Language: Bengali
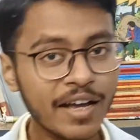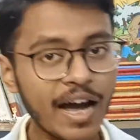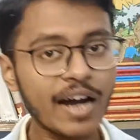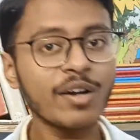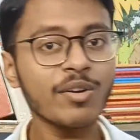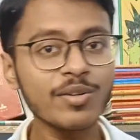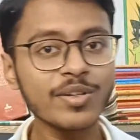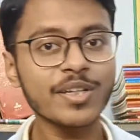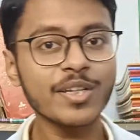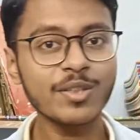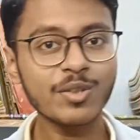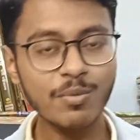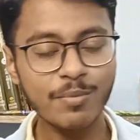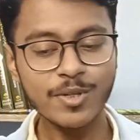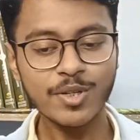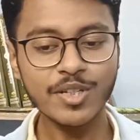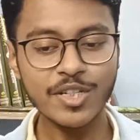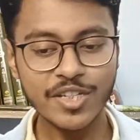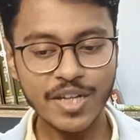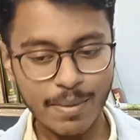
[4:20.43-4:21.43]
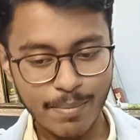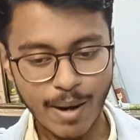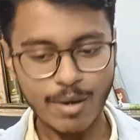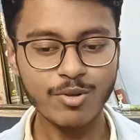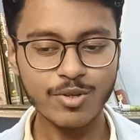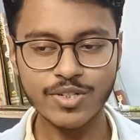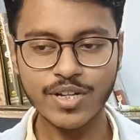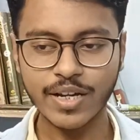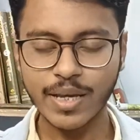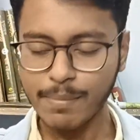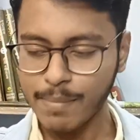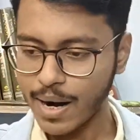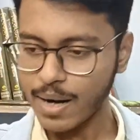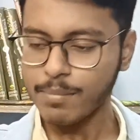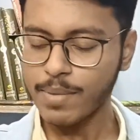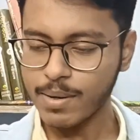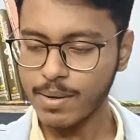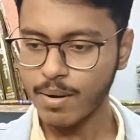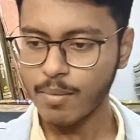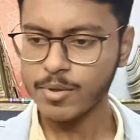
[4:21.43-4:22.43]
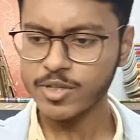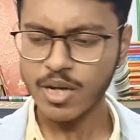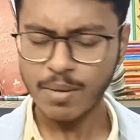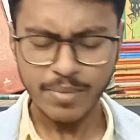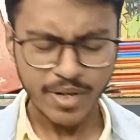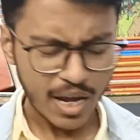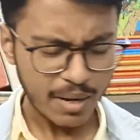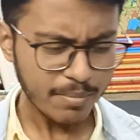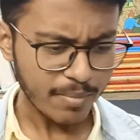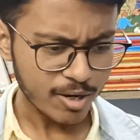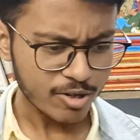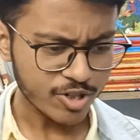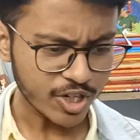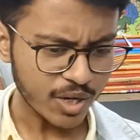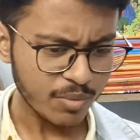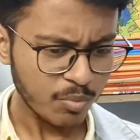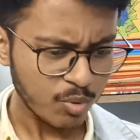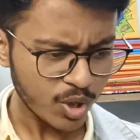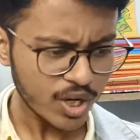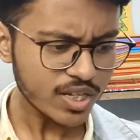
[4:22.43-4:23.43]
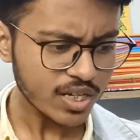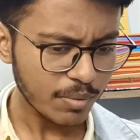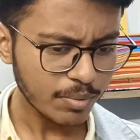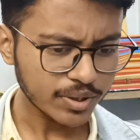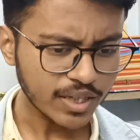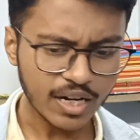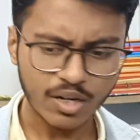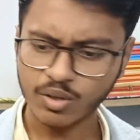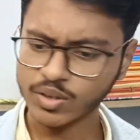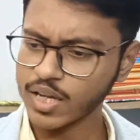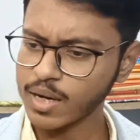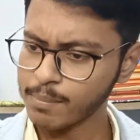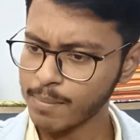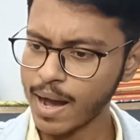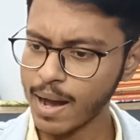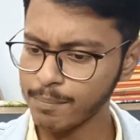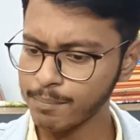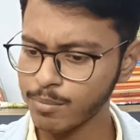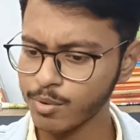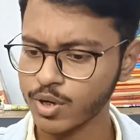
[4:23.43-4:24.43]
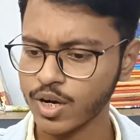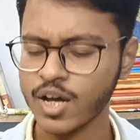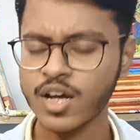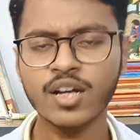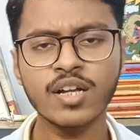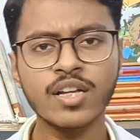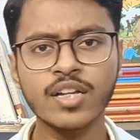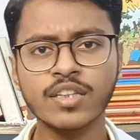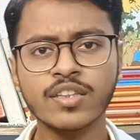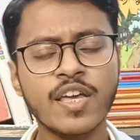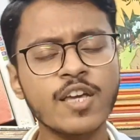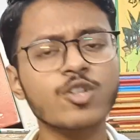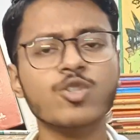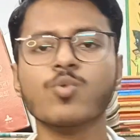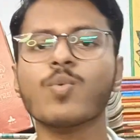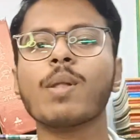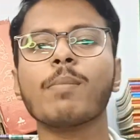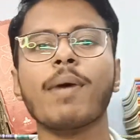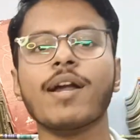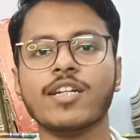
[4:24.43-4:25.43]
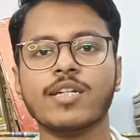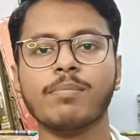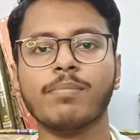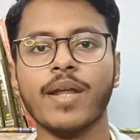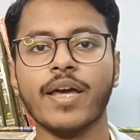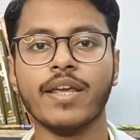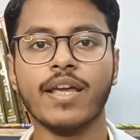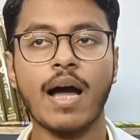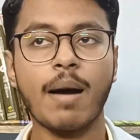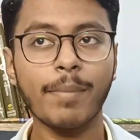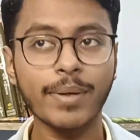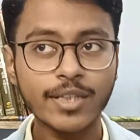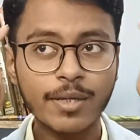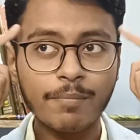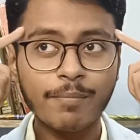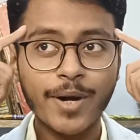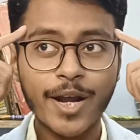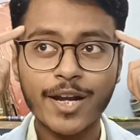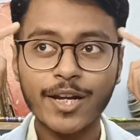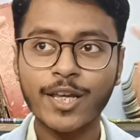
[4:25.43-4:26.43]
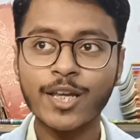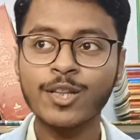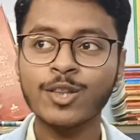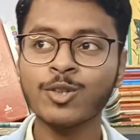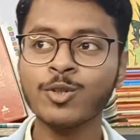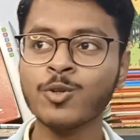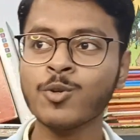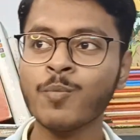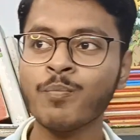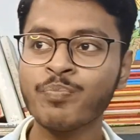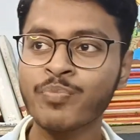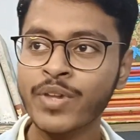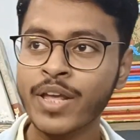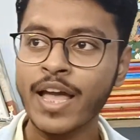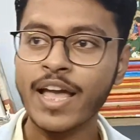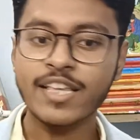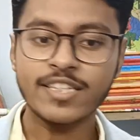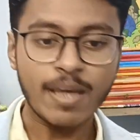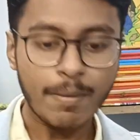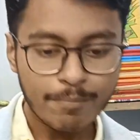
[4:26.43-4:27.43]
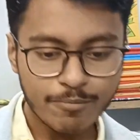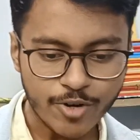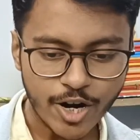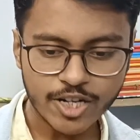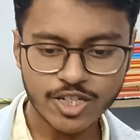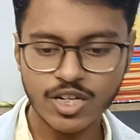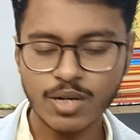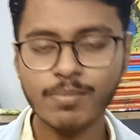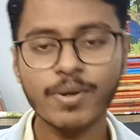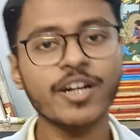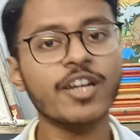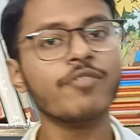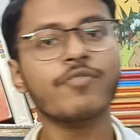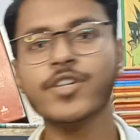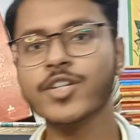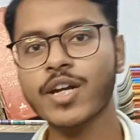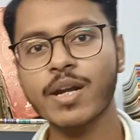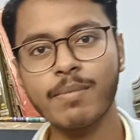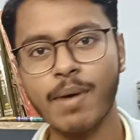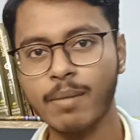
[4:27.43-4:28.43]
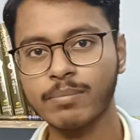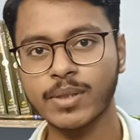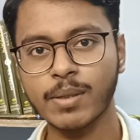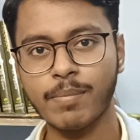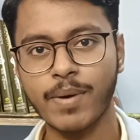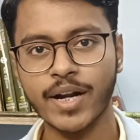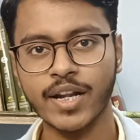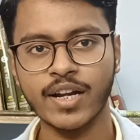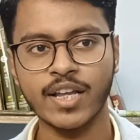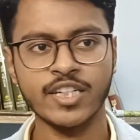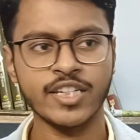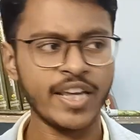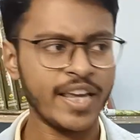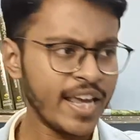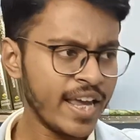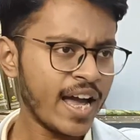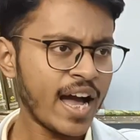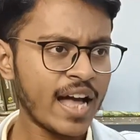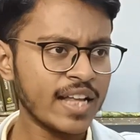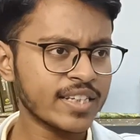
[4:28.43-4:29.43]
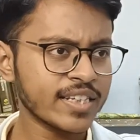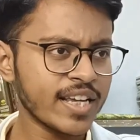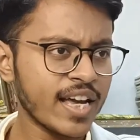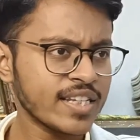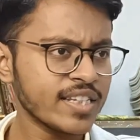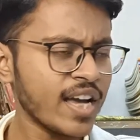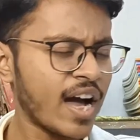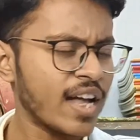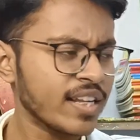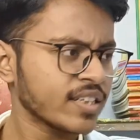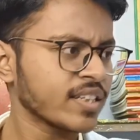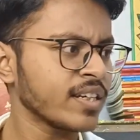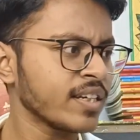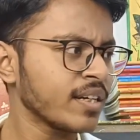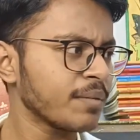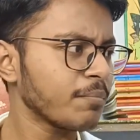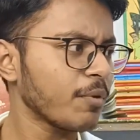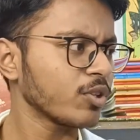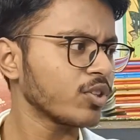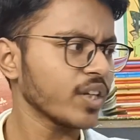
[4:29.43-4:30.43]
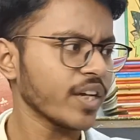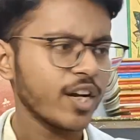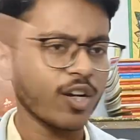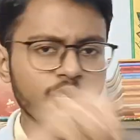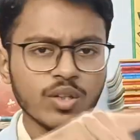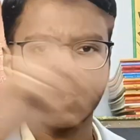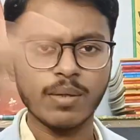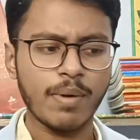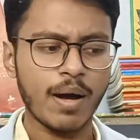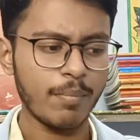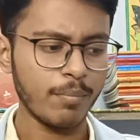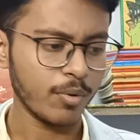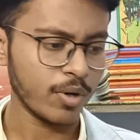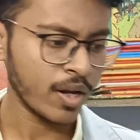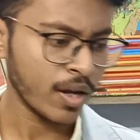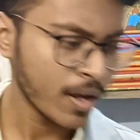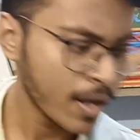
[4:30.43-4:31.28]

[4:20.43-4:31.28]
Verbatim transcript: কারণ কি তুমি যদি সেই মানুষটাকে বারবার ভাবো যে আমি না মানুষকে ভুলে যাবো তার কথা আর ভাববো না থিংস উইল মাল্টিপ্লাই আমাদের ব্রেন কিন্তু সাবট্রাকশন বা ডিভিশনে ভাবতে পারে না যে এ আজকে আছে আজকে প্রত্যেকের কথা ভাববো